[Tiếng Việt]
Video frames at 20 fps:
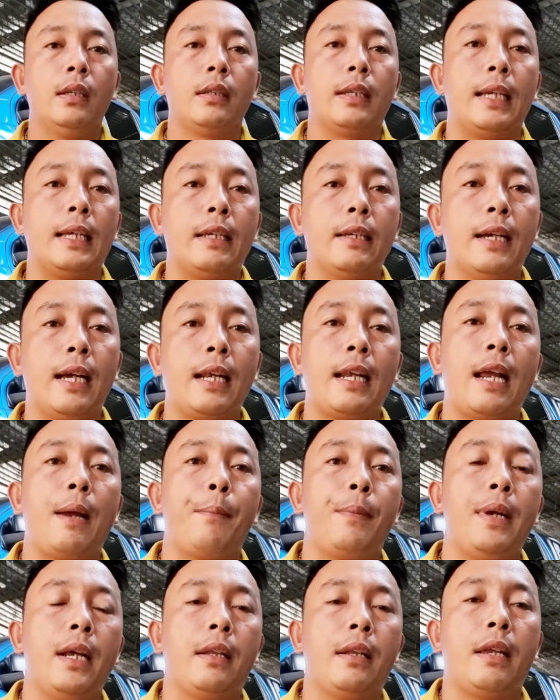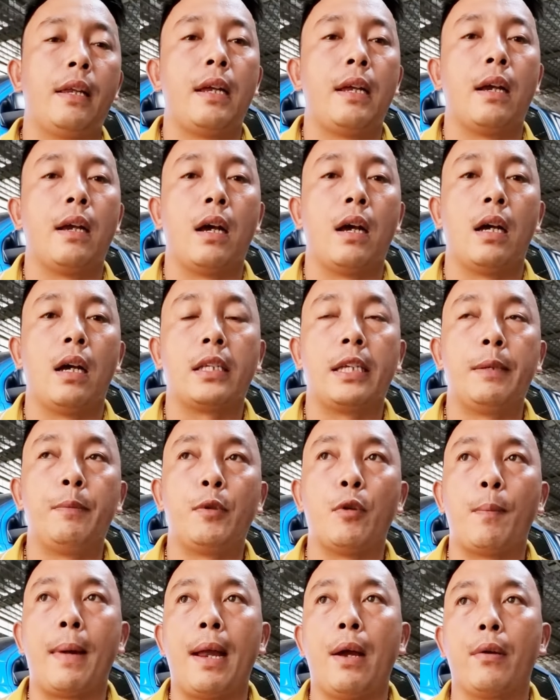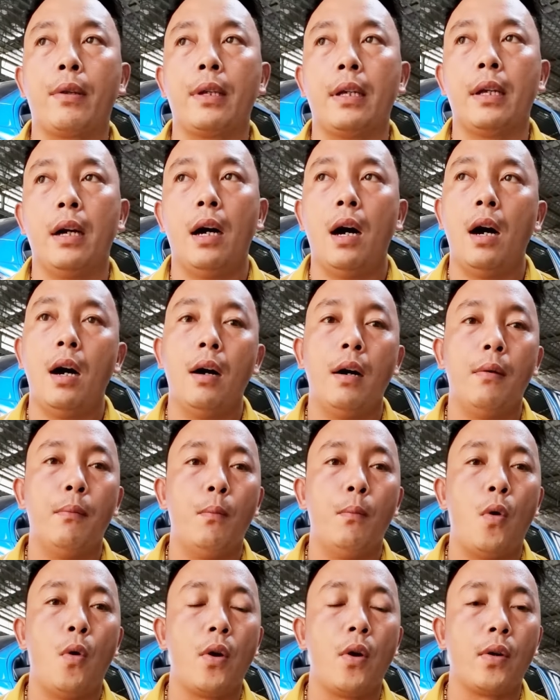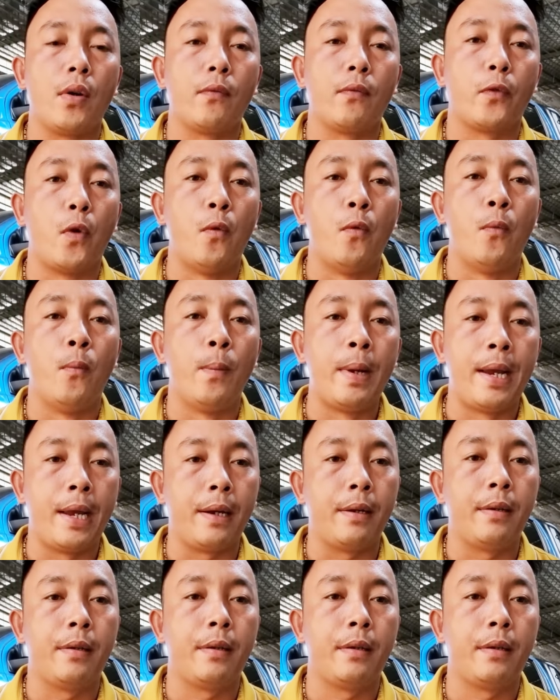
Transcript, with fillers: thì như anh em biết thì uh, chim trồ mèo thì ở mỗi vùng miền